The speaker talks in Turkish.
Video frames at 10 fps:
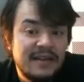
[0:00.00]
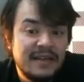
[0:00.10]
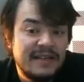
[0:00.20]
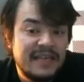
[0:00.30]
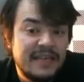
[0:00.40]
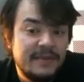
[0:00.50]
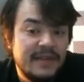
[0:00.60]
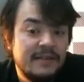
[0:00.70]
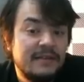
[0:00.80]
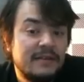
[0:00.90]

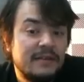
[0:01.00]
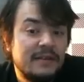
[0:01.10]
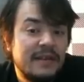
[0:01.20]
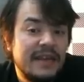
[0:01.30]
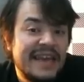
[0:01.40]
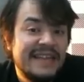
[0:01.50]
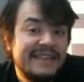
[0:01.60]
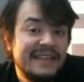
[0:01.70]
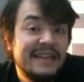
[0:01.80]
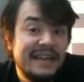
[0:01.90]
rakibinin
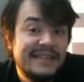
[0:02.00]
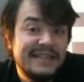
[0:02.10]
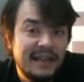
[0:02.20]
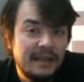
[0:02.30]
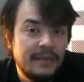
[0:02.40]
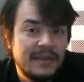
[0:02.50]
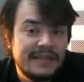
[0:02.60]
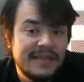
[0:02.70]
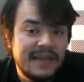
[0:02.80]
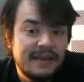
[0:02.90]
etkili kalesini
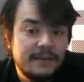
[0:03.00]
alabilirse